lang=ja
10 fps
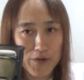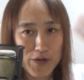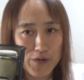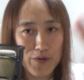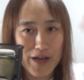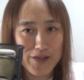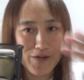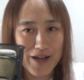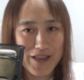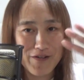お昼ご飯動
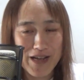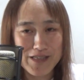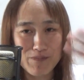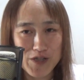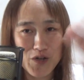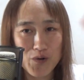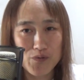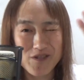画でお会いしましょう。